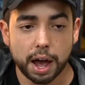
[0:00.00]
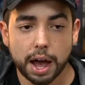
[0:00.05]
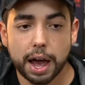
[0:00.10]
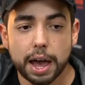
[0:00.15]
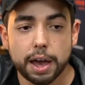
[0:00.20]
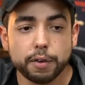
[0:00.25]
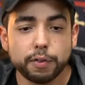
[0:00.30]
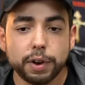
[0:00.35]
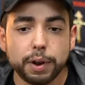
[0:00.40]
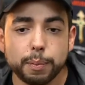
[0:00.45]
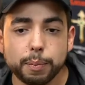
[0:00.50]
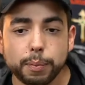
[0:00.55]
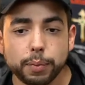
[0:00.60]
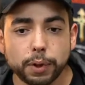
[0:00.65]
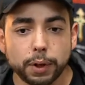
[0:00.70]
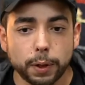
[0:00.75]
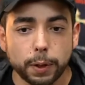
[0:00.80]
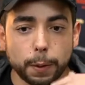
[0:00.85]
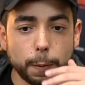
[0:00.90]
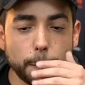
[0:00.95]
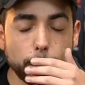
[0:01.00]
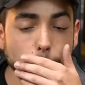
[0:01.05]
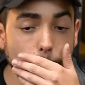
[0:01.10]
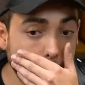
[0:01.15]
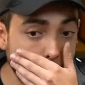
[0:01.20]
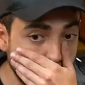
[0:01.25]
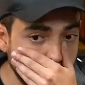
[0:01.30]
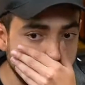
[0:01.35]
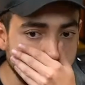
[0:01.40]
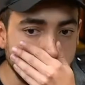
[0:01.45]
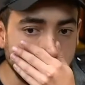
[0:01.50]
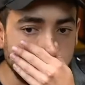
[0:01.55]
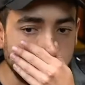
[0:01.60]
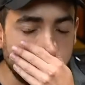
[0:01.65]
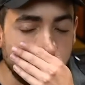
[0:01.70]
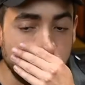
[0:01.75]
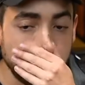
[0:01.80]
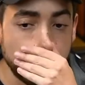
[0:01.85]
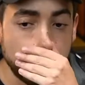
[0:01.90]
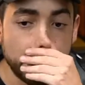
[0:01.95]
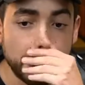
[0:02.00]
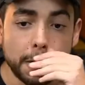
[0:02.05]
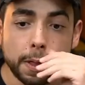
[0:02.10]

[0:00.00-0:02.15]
Aí Você trampando de motoboy? Trampando de motoboy.